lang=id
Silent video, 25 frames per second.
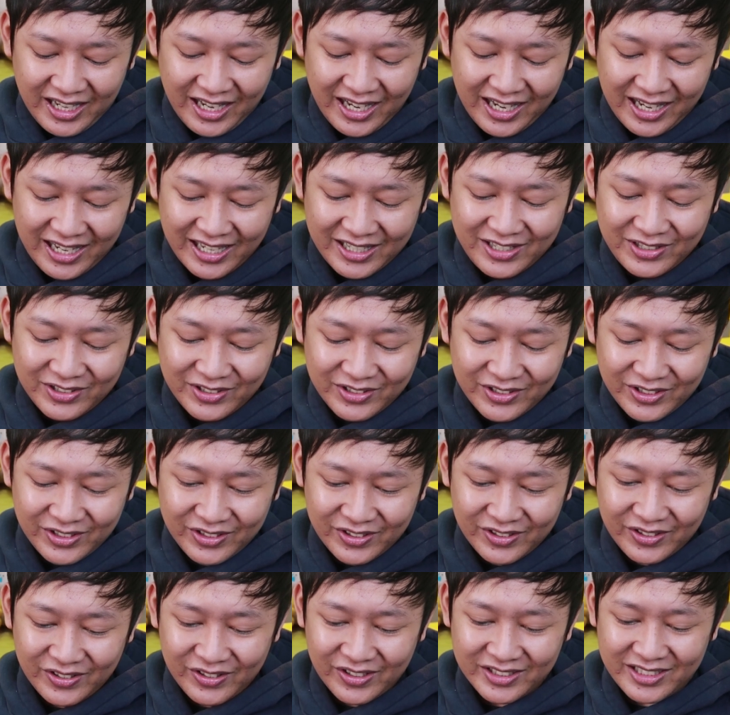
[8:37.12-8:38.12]

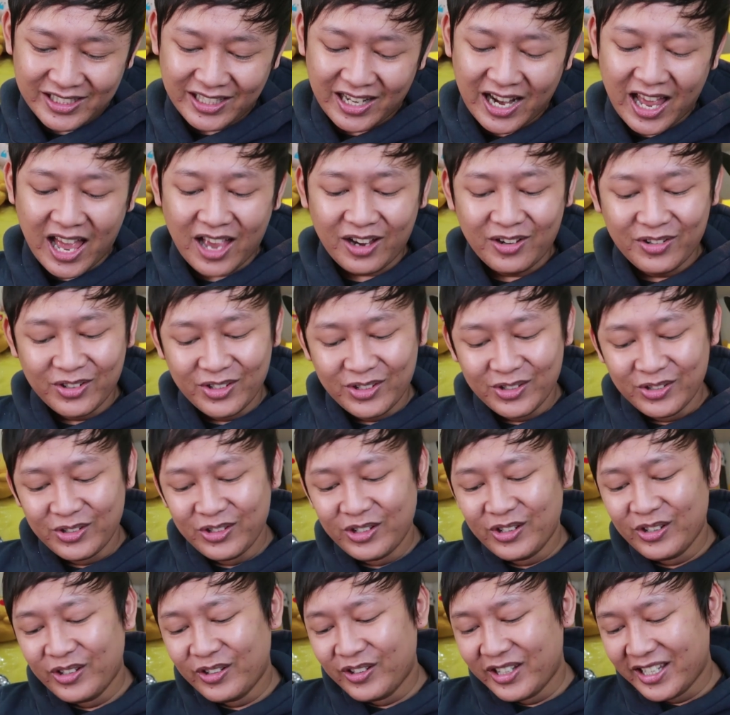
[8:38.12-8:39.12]
Aduh, setelah aku
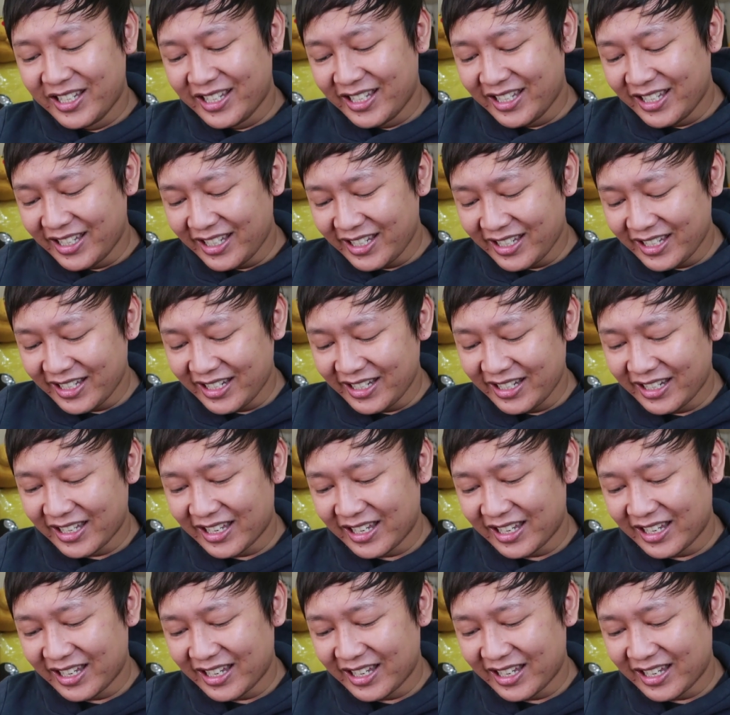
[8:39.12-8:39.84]
nungguin